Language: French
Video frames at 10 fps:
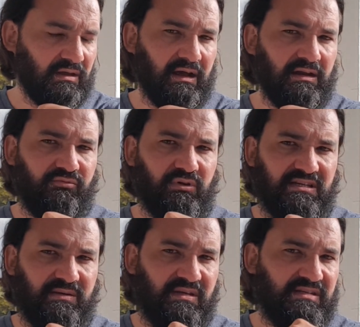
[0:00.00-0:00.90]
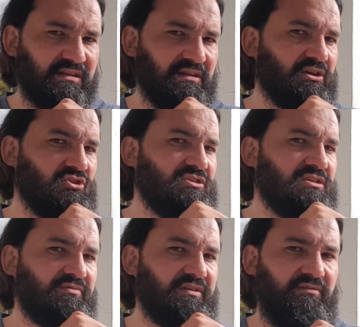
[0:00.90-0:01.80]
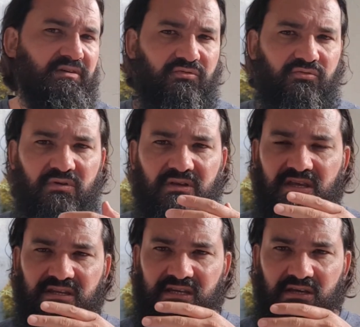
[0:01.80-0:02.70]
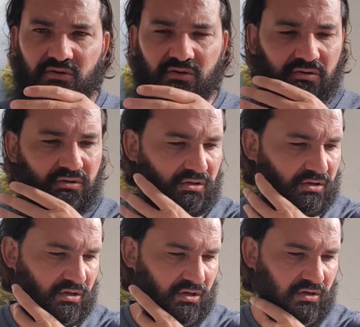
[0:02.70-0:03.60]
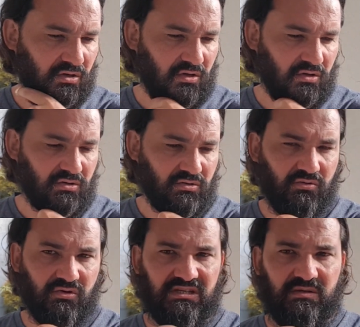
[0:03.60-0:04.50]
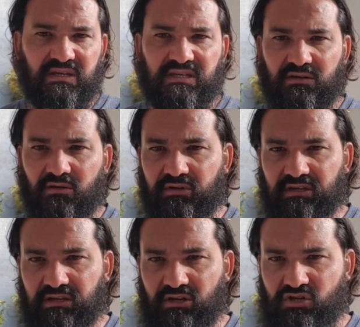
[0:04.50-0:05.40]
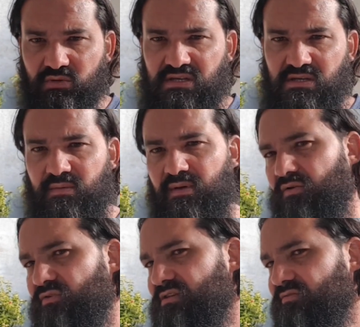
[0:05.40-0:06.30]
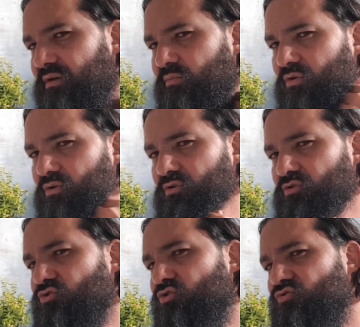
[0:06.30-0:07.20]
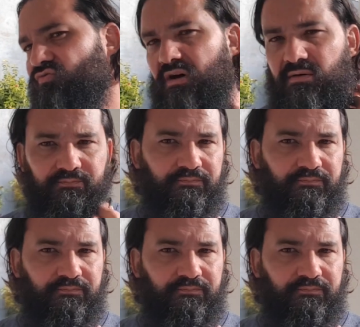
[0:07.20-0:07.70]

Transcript: allez-vous accepter cette énergie qui vient vers vous et qui essaye de, de s'immiscer dans votre énergie, mes amis Balance. C'est vraiment euh, ce que je vois.